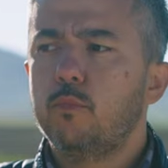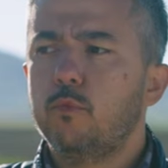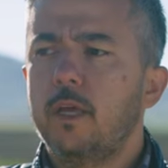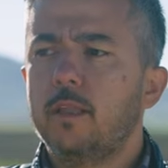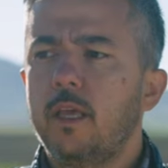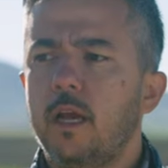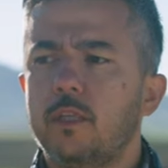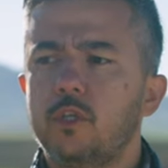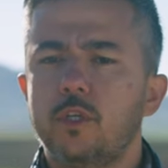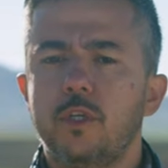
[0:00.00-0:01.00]
Bundan
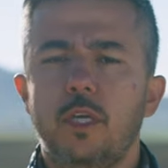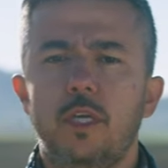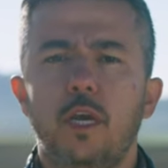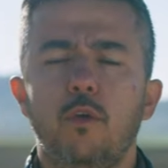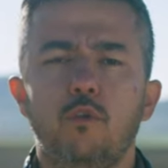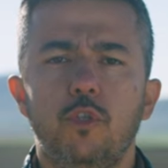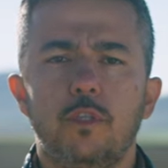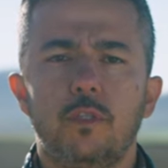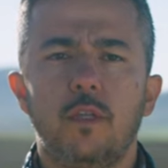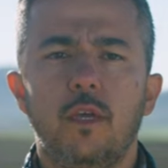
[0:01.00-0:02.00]
yaklaşık 2 ay
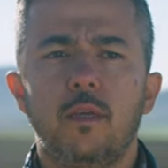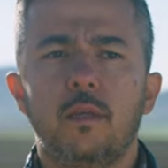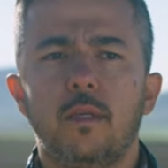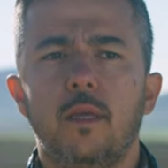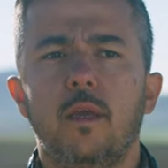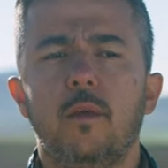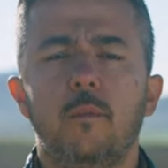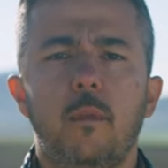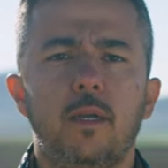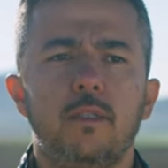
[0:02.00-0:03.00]
öncesinde e,
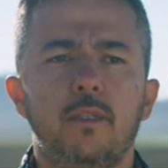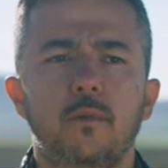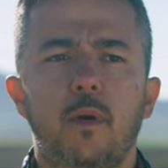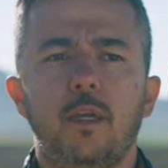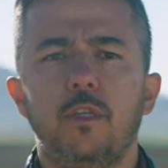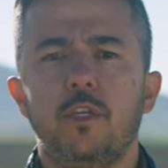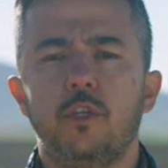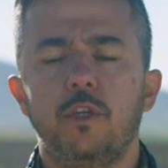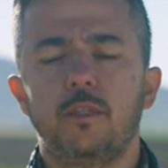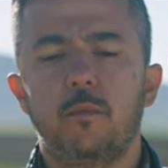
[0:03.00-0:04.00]
Mart'ın Mart ayı
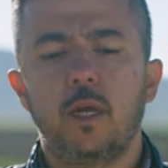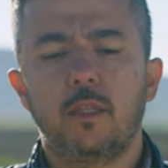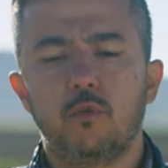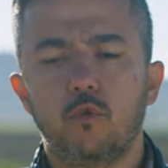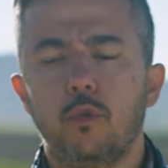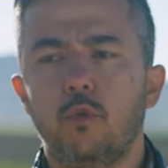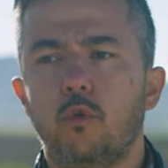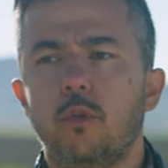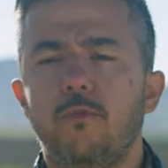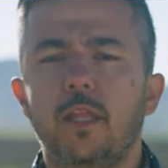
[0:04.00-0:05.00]
içerisinde, Mart'ın sonuna
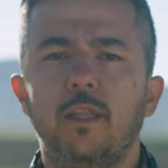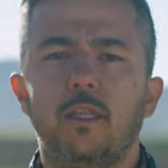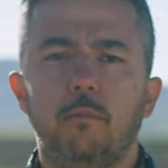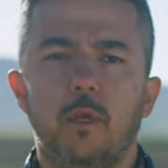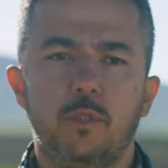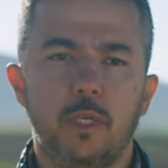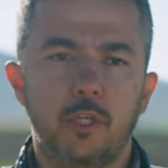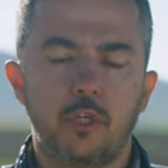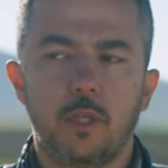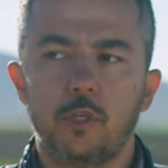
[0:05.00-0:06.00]
doğru da fidan dikimlerimizi
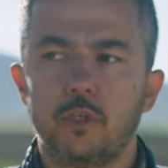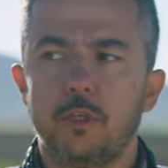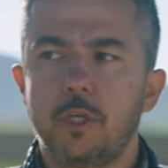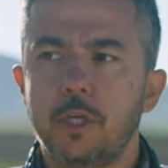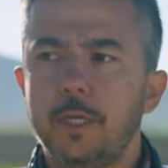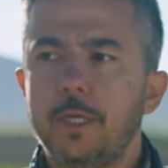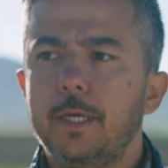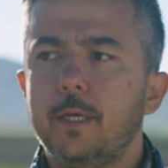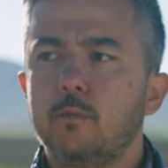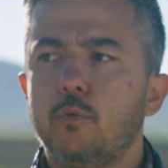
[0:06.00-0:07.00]
gerçekleştirdik.
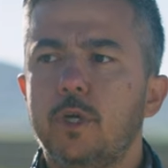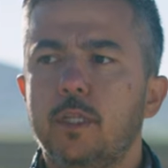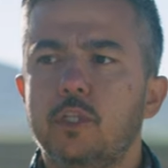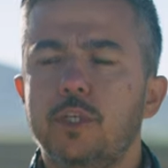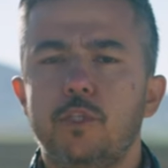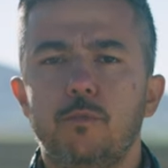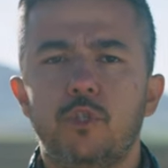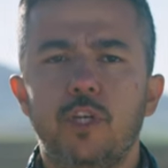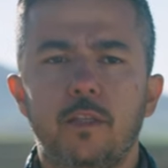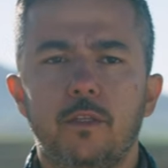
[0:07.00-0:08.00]
Burada ana
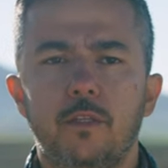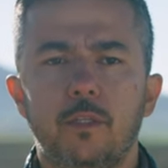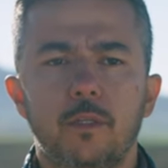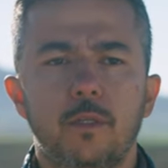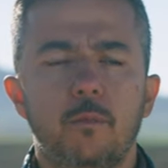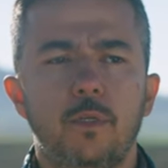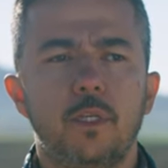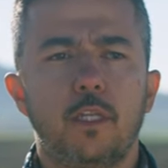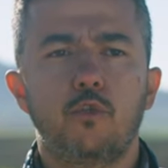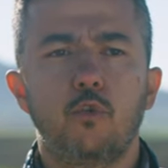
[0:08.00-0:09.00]
çeşidimiz Chandler. Biz
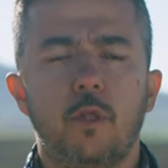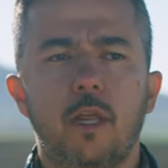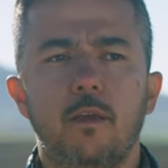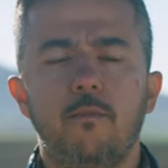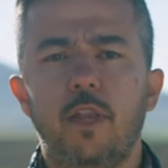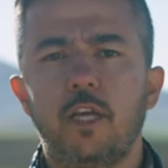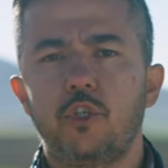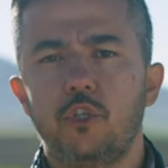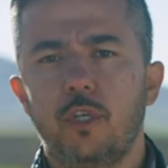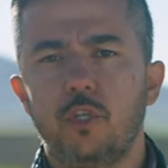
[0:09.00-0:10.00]
anaç olarak
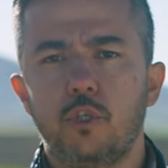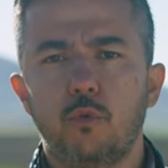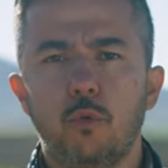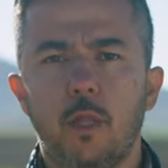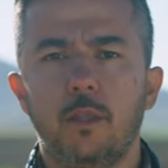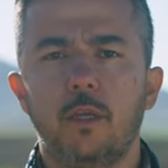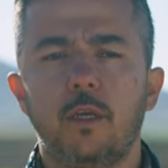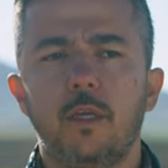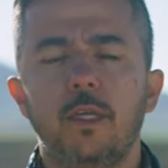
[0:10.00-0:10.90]
vilanç anacını kullandık.